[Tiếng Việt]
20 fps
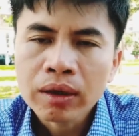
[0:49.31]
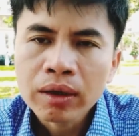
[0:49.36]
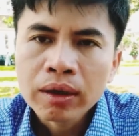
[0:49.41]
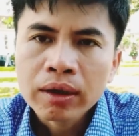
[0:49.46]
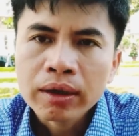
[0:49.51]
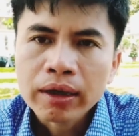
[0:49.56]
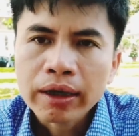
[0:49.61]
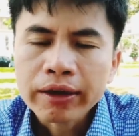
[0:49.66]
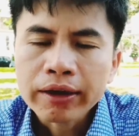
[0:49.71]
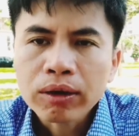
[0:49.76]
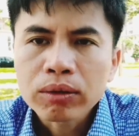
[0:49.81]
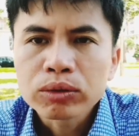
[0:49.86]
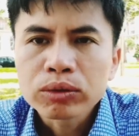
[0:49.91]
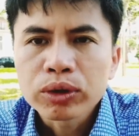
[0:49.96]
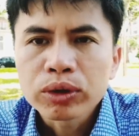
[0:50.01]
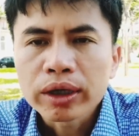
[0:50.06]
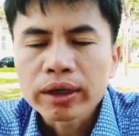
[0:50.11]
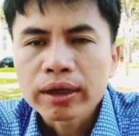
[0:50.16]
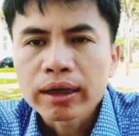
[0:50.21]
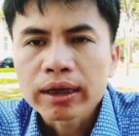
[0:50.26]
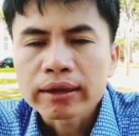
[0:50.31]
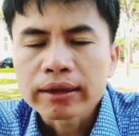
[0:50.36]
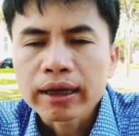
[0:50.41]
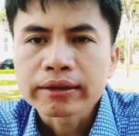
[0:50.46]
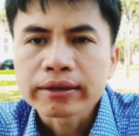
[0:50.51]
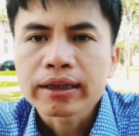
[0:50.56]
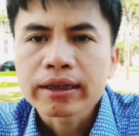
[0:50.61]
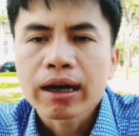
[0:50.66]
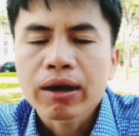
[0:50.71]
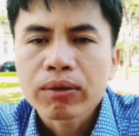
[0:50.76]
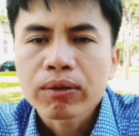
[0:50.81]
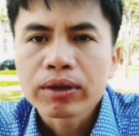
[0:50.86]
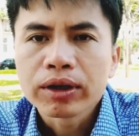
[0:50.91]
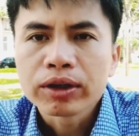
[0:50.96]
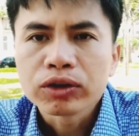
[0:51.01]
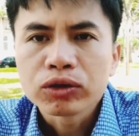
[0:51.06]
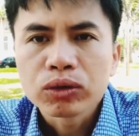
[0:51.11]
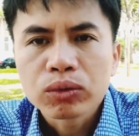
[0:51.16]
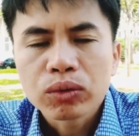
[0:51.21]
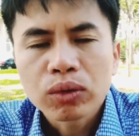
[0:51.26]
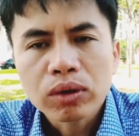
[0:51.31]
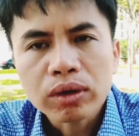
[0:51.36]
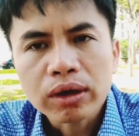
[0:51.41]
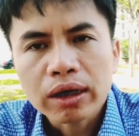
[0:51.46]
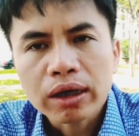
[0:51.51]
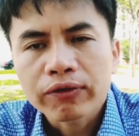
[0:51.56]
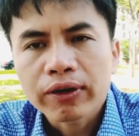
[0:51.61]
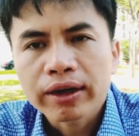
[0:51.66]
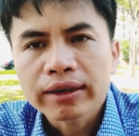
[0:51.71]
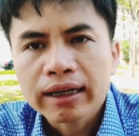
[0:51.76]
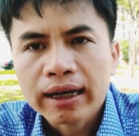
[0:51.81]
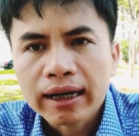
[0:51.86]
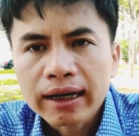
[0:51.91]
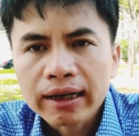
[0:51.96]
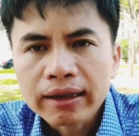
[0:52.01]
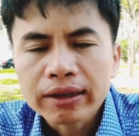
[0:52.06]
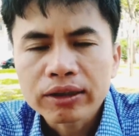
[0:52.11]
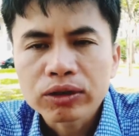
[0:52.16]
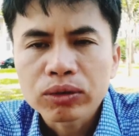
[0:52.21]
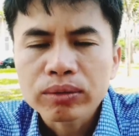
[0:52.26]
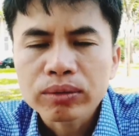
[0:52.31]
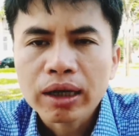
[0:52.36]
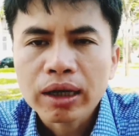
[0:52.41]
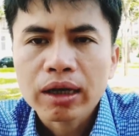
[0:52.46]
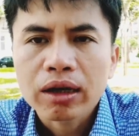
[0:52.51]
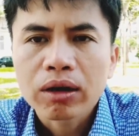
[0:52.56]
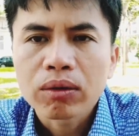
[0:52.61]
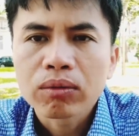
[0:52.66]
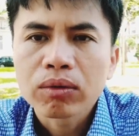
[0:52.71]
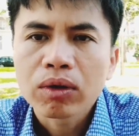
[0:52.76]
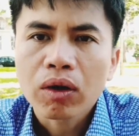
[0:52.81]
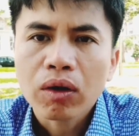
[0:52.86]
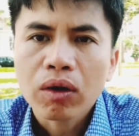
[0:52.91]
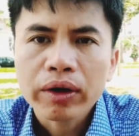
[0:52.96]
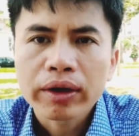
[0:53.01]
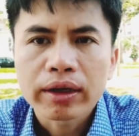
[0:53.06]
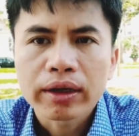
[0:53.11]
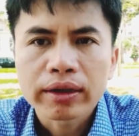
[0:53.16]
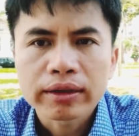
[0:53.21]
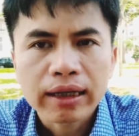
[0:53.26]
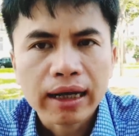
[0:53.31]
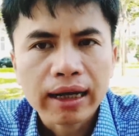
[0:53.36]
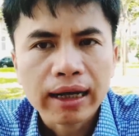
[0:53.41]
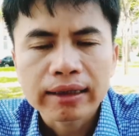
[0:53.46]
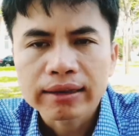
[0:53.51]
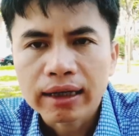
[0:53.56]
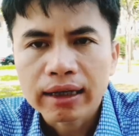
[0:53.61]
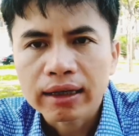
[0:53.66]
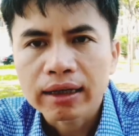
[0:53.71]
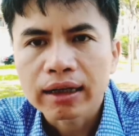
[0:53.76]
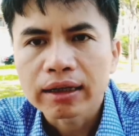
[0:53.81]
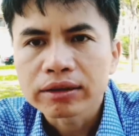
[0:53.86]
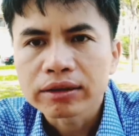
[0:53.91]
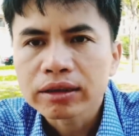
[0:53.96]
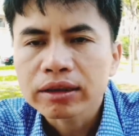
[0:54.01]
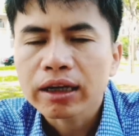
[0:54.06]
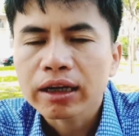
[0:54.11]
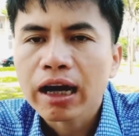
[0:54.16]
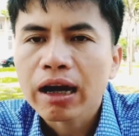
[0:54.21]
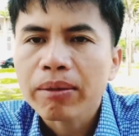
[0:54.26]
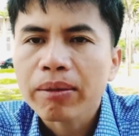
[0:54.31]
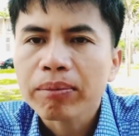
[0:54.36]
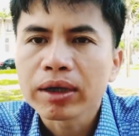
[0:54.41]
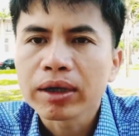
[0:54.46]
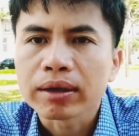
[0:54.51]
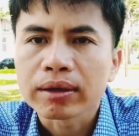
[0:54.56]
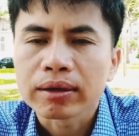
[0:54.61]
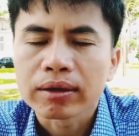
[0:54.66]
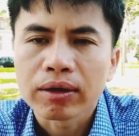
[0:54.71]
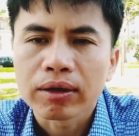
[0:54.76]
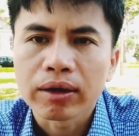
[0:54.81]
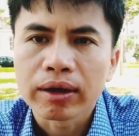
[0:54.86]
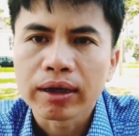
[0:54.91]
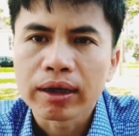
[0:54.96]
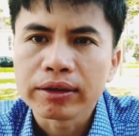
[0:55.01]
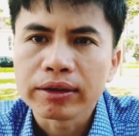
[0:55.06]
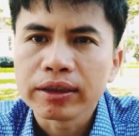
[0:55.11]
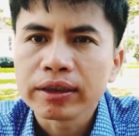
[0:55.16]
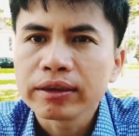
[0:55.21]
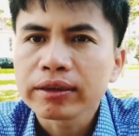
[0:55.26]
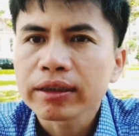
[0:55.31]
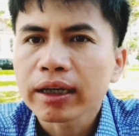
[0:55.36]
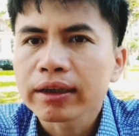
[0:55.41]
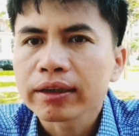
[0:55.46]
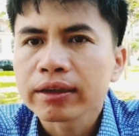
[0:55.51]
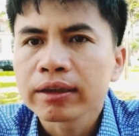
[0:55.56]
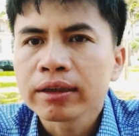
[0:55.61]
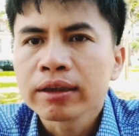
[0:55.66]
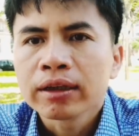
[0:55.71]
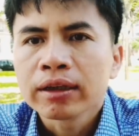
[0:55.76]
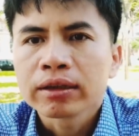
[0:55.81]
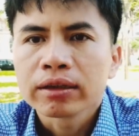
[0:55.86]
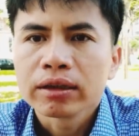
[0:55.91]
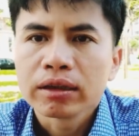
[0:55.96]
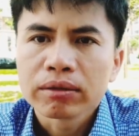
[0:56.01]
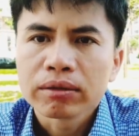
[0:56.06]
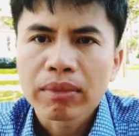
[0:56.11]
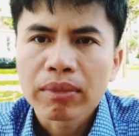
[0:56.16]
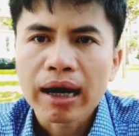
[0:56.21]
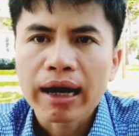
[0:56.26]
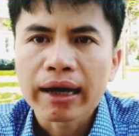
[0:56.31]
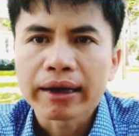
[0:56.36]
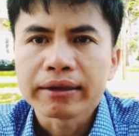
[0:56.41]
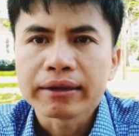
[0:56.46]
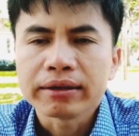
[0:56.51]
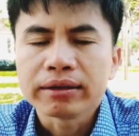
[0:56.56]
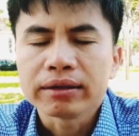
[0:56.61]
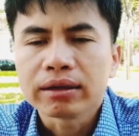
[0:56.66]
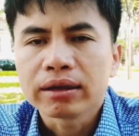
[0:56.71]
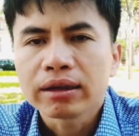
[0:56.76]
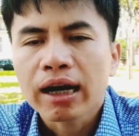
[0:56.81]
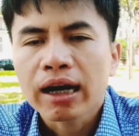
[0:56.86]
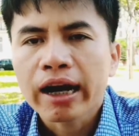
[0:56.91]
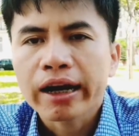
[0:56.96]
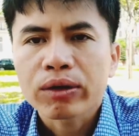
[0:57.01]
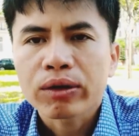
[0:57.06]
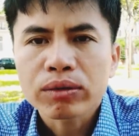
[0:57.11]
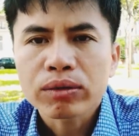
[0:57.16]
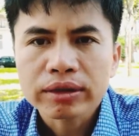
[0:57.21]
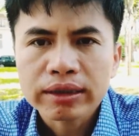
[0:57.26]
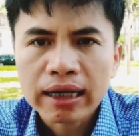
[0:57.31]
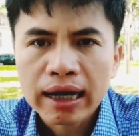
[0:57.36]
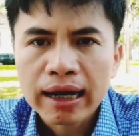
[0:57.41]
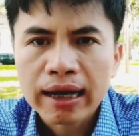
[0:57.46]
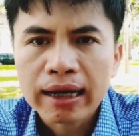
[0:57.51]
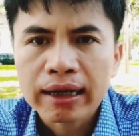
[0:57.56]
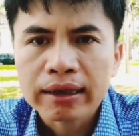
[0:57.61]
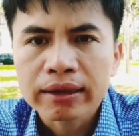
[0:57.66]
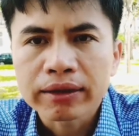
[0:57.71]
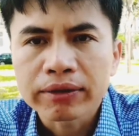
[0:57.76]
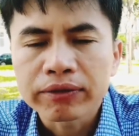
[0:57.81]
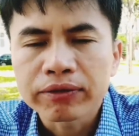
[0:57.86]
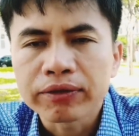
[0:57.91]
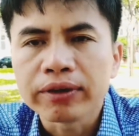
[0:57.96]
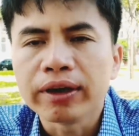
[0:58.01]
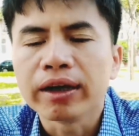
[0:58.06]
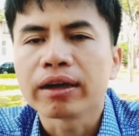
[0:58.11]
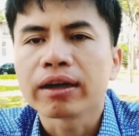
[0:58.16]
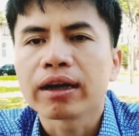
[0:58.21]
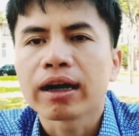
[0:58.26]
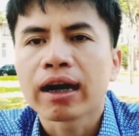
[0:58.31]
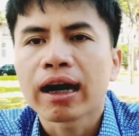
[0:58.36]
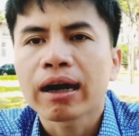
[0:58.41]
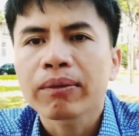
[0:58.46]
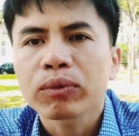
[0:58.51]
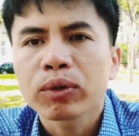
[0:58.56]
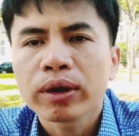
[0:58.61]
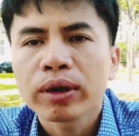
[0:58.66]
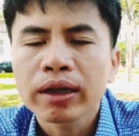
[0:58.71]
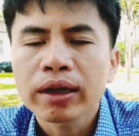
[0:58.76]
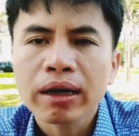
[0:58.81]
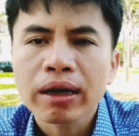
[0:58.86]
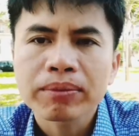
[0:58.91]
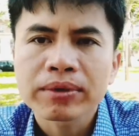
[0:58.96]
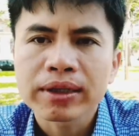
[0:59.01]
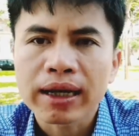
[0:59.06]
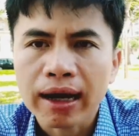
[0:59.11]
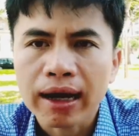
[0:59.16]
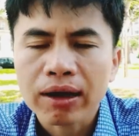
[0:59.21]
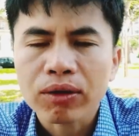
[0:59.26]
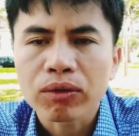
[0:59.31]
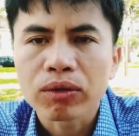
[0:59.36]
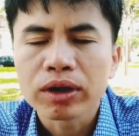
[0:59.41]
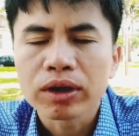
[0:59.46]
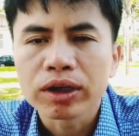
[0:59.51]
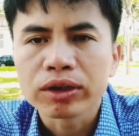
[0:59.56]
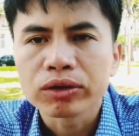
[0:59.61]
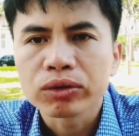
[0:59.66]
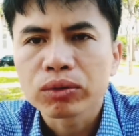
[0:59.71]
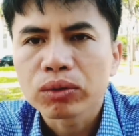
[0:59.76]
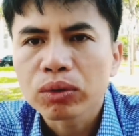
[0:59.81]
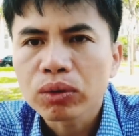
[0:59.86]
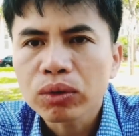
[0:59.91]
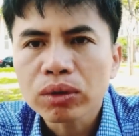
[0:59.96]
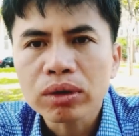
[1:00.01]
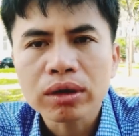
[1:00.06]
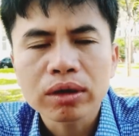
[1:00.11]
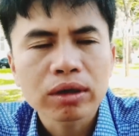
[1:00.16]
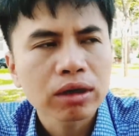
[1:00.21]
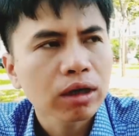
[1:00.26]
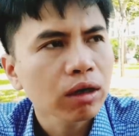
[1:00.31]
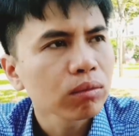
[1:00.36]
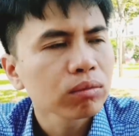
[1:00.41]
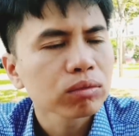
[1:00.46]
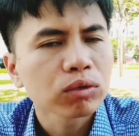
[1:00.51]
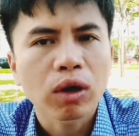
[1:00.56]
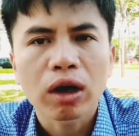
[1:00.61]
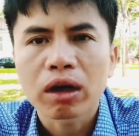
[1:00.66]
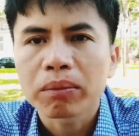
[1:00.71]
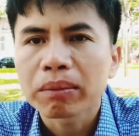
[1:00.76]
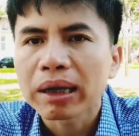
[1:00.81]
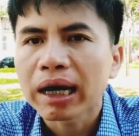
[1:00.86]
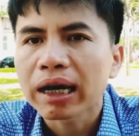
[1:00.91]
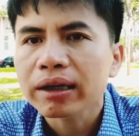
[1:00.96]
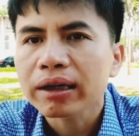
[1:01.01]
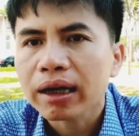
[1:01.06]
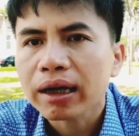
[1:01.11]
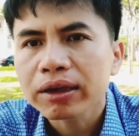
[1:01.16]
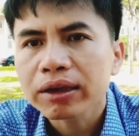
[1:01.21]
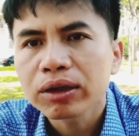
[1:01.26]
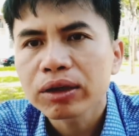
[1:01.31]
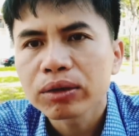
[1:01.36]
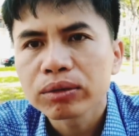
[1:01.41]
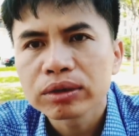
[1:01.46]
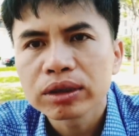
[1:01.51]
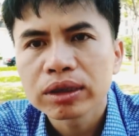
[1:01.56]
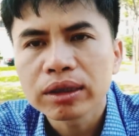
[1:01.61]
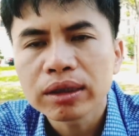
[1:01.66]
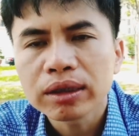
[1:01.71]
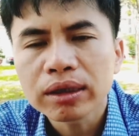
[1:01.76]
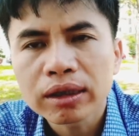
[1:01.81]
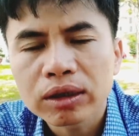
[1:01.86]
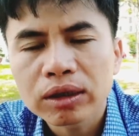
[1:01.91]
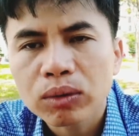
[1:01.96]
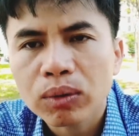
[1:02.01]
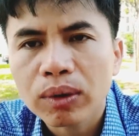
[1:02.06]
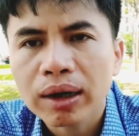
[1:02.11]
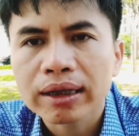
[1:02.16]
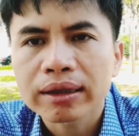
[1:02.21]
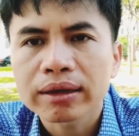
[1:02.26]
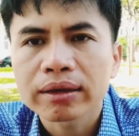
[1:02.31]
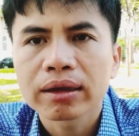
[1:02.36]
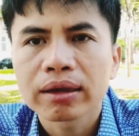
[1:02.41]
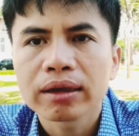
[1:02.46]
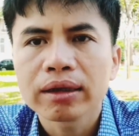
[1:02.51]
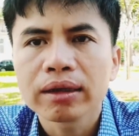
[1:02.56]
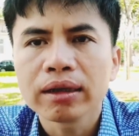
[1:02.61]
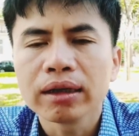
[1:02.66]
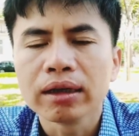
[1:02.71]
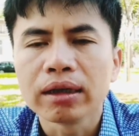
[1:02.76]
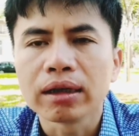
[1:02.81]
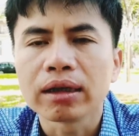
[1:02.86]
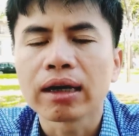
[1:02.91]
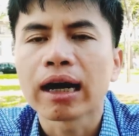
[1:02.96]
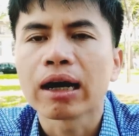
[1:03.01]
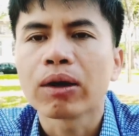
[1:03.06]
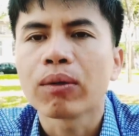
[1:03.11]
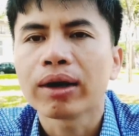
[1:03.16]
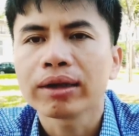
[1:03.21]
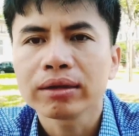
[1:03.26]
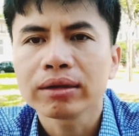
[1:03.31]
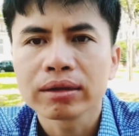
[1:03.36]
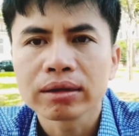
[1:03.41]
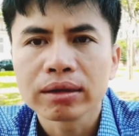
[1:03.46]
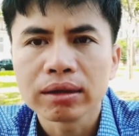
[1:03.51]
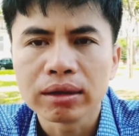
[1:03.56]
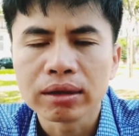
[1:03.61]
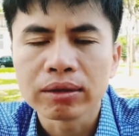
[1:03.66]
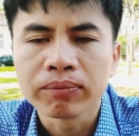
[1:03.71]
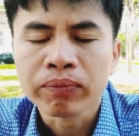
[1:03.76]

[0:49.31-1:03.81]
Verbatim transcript: Cái câu chuyện là tại sao người Trung Quốc lại phá giá thì chúng ta không khó để nhận ra rằng là trước cái áp lực gọi là chiến tranh thương mại giữa hai quốc gia thì việc áp thuế đáp trả của người Trung Quốc không thỏa mãn các cái tiêu chí liên quan tới lượng hàng hóa tương đương